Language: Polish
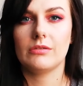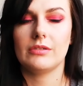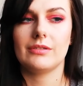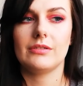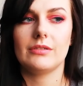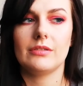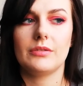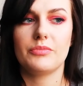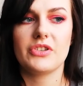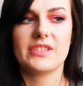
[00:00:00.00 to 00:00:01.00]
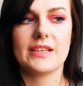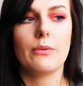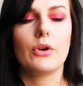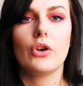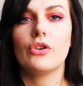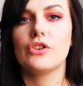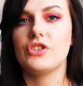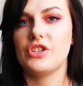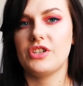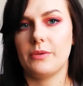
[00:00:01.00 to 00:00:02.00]
um, przez cały rok
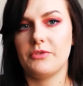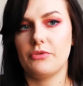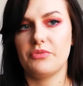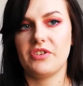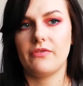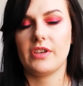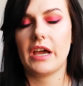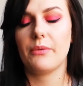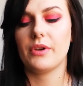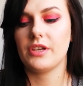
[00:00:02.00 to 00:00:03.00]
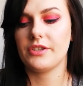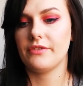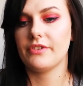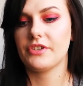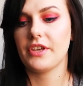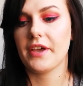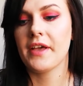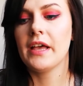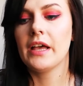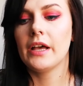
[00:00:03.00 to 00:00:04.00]
gdzieś tam się przewijały. Jeśli właśnie
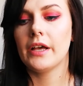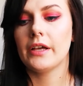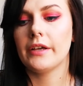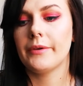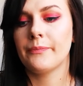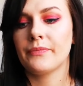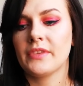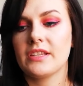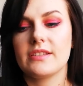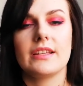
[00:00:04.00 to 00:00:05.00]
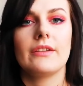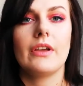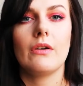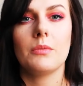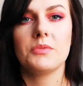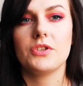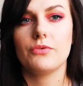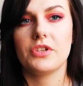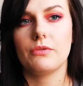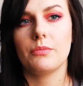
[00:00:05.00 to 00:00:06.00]
um, zastanawiałam się,
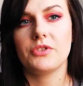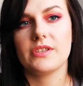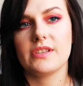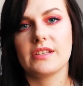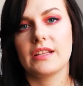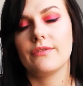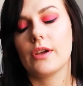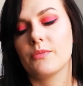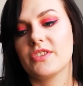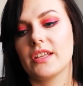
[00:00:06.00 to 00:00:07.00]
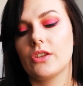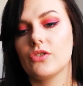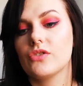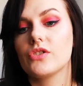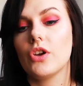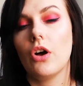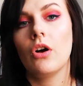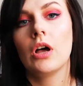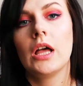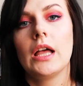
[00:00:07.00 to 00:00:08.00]
usiadłam i się zastanawiałam ostatnio, co,
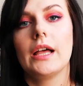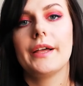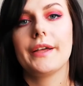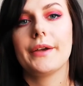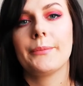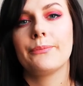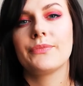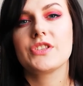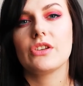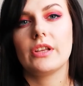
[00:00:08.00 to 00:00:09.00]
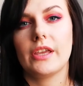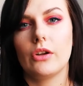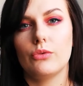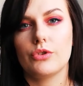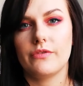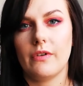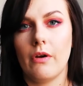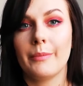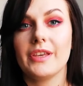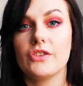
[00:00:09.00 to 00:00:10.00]
co takiego
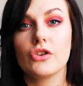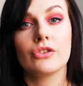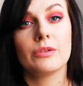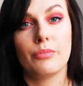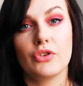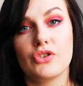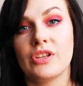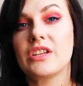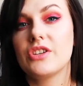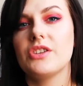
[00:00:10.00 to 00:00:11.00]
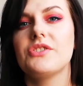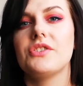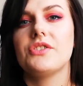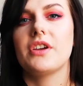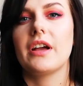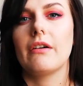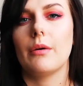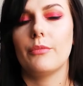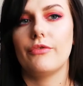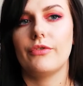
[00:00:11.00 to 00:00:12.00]
używałam i co, po co najczęściej
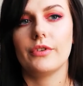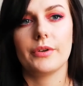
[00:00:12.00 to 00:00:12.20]
sięgałam w